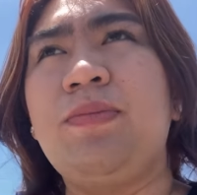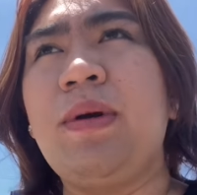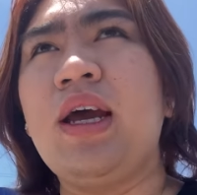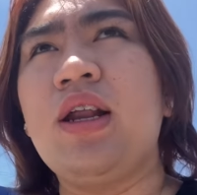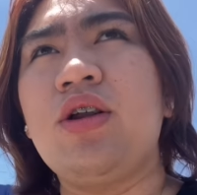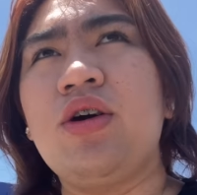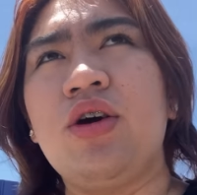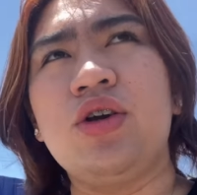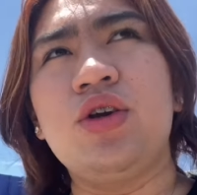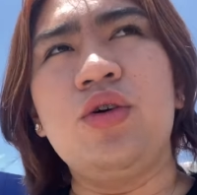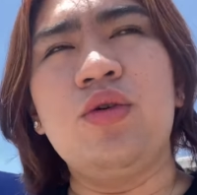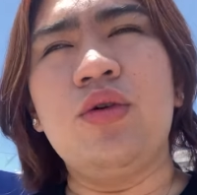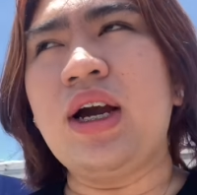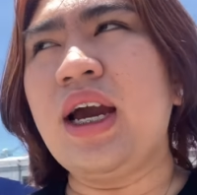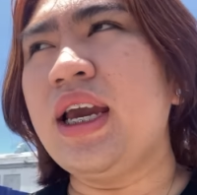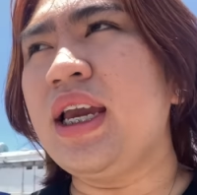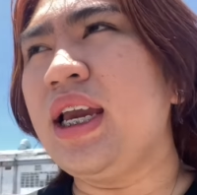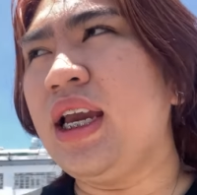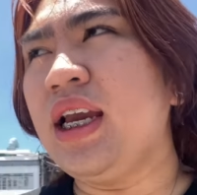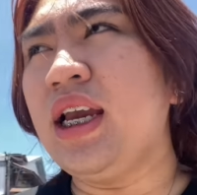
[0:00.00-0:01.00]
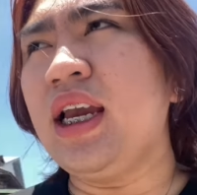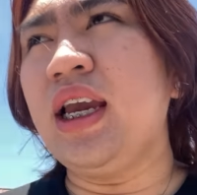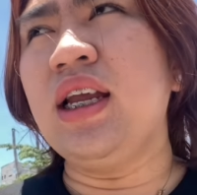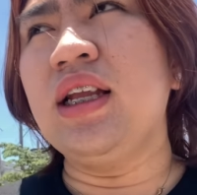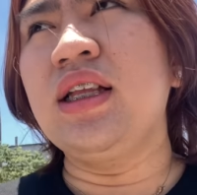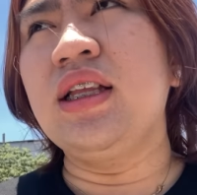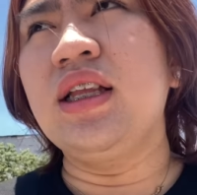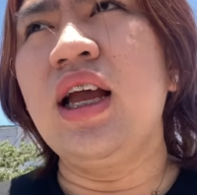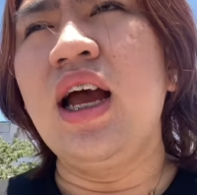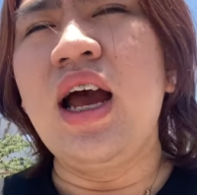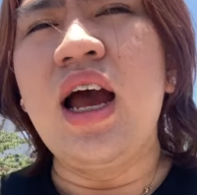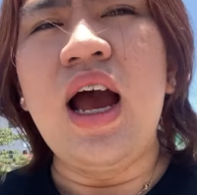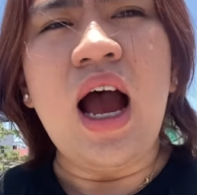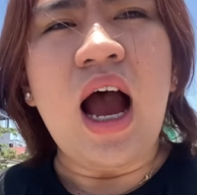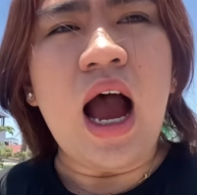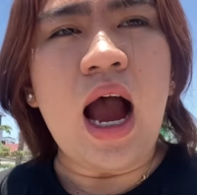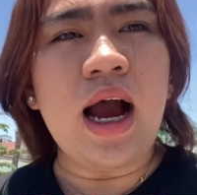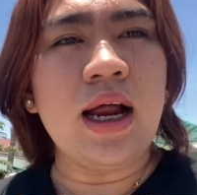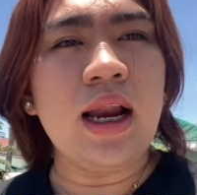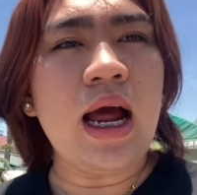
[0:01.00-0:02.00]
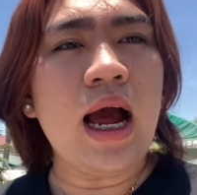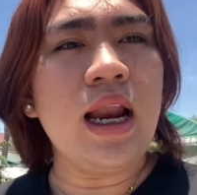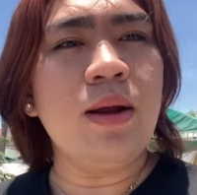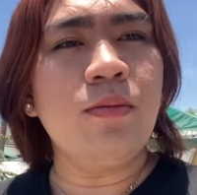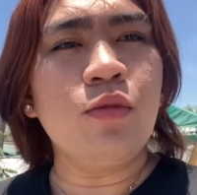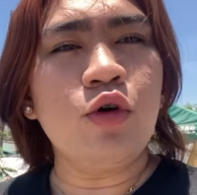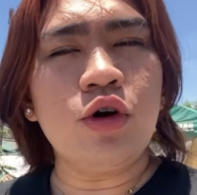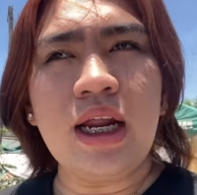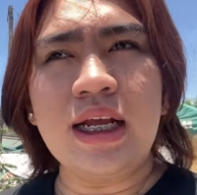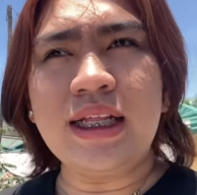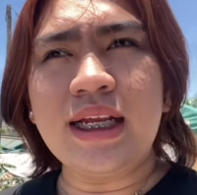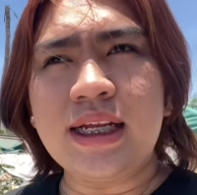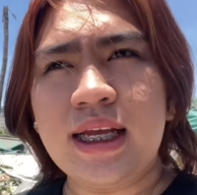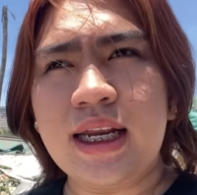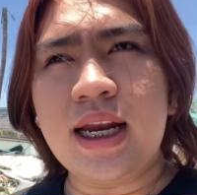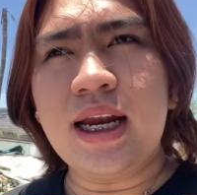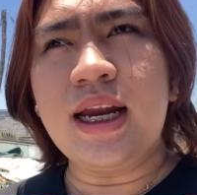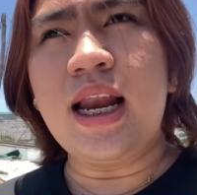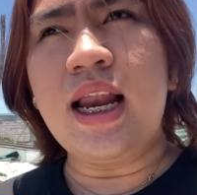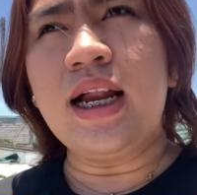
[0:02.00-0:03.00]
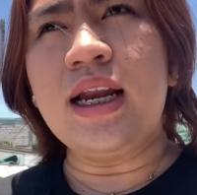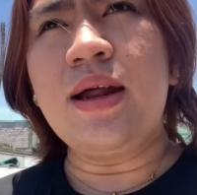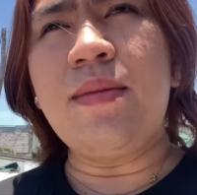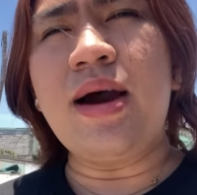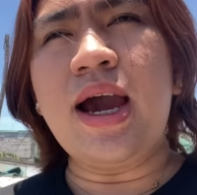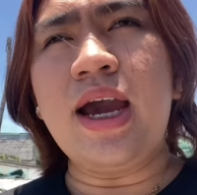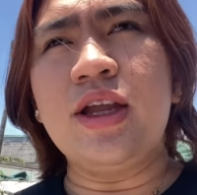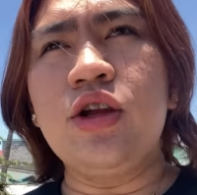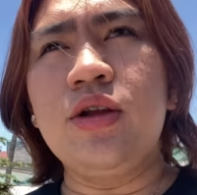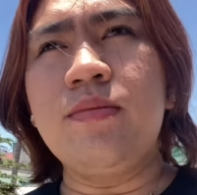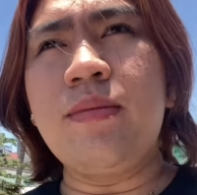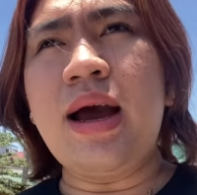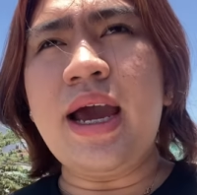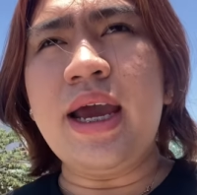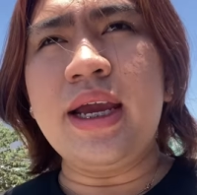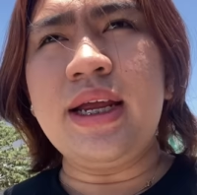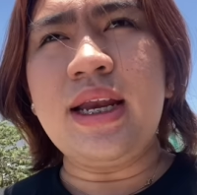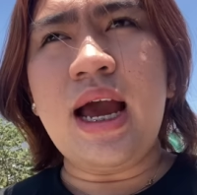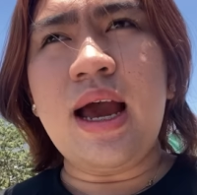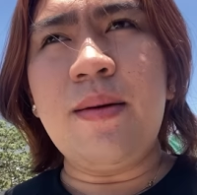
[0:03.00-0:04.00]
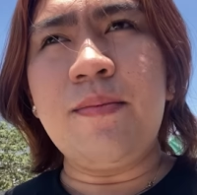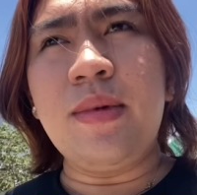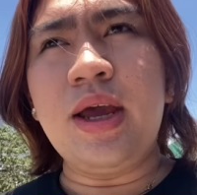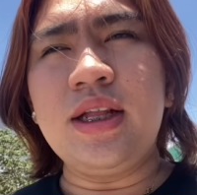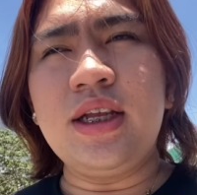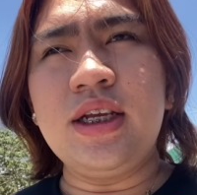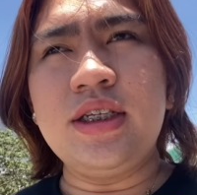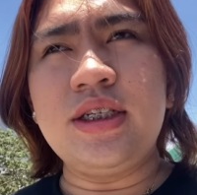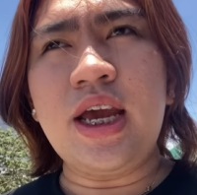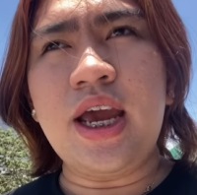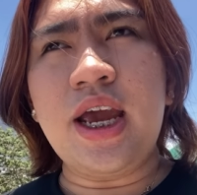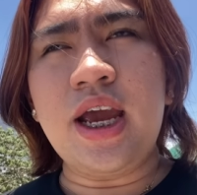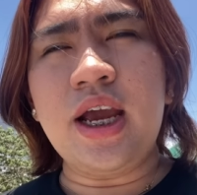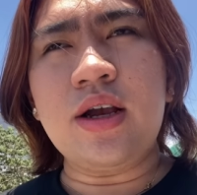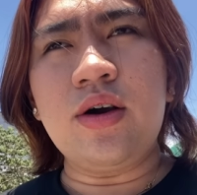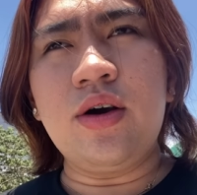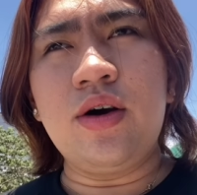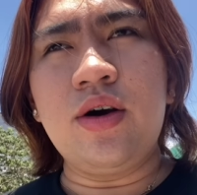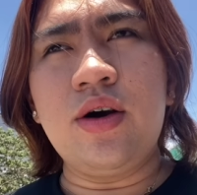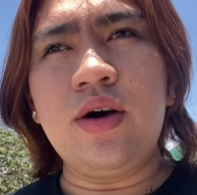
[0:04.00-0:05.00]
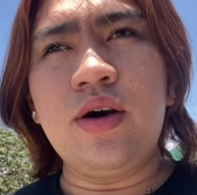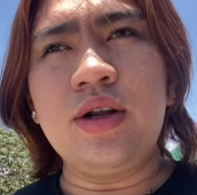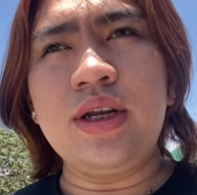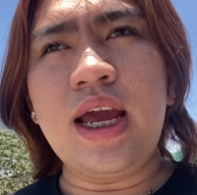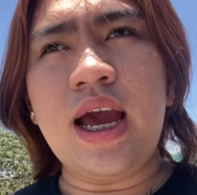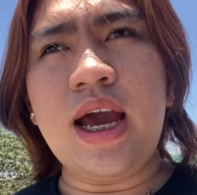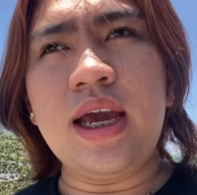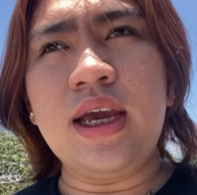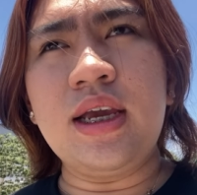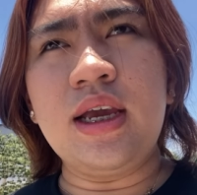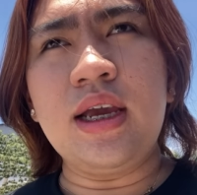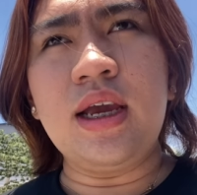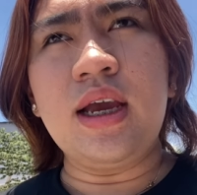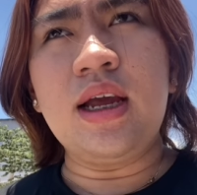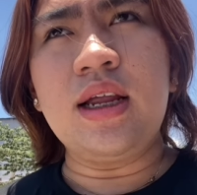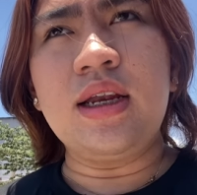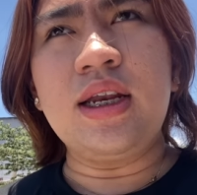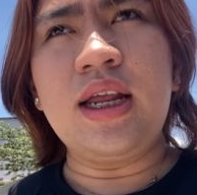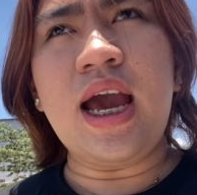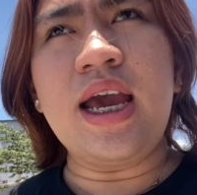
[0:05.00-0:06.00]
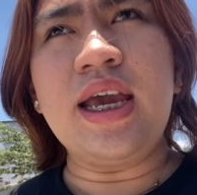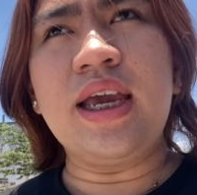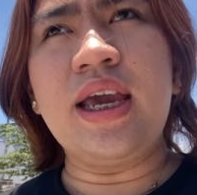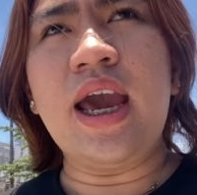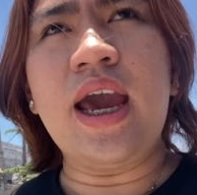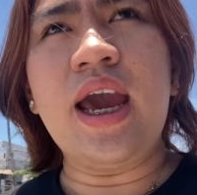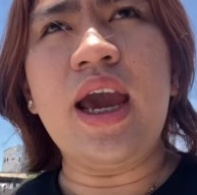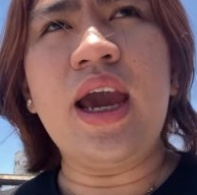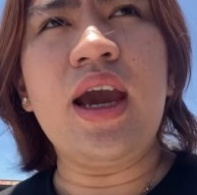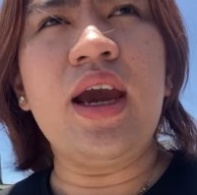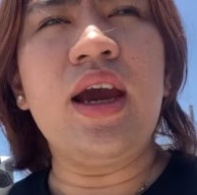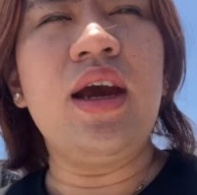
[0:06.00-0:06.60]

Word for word: Pero yung kainin, ang alam ko natitira na lang na bahay doon, bahay namin ni Jeko, ni, Ay ni Aye,